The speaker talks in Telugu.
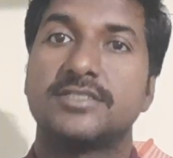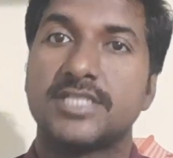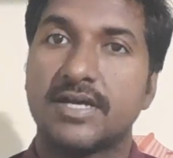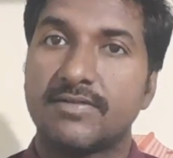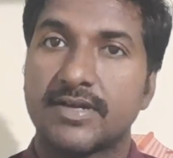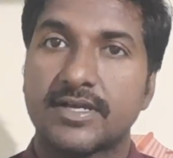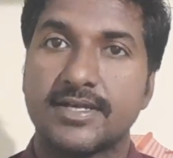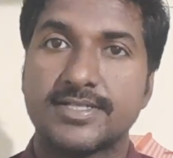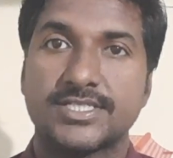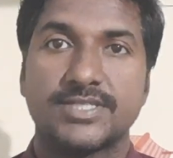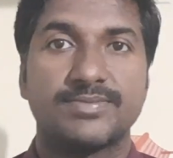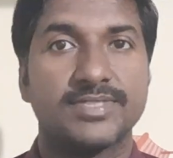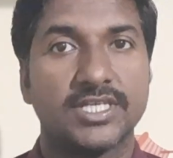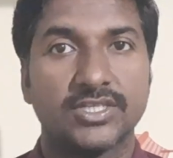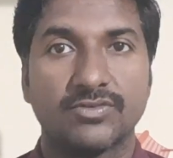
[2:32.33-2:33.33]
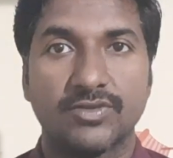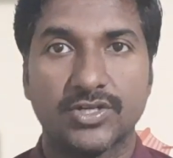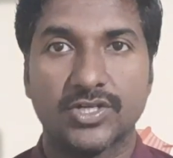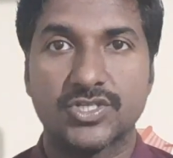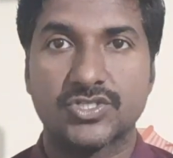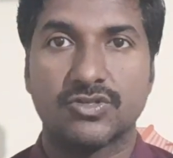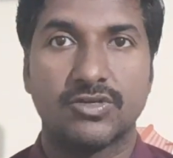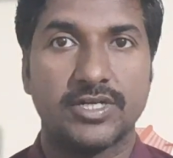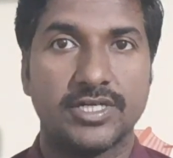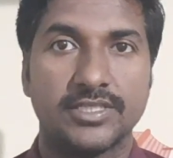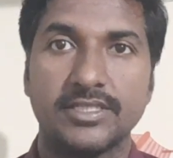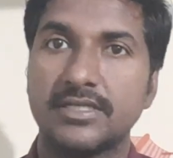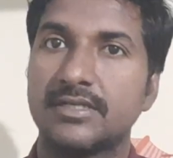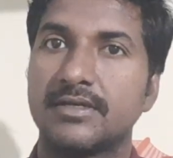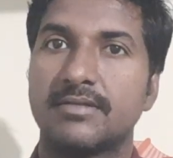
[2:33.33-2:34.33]
జావా కాన్సెప్ట్స్ ఎంతవరకు
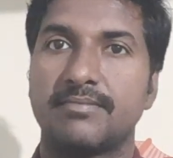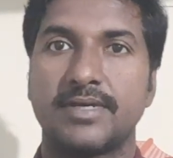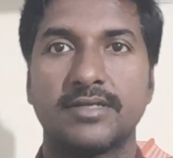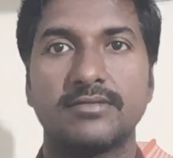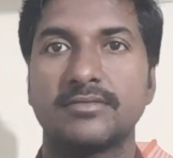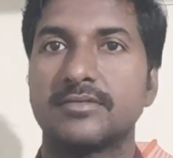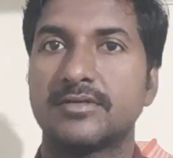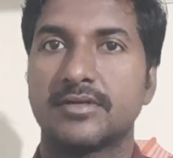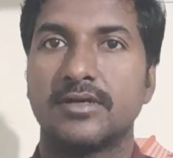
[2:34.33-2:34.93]
నేర్చుకోవాలనేది మనం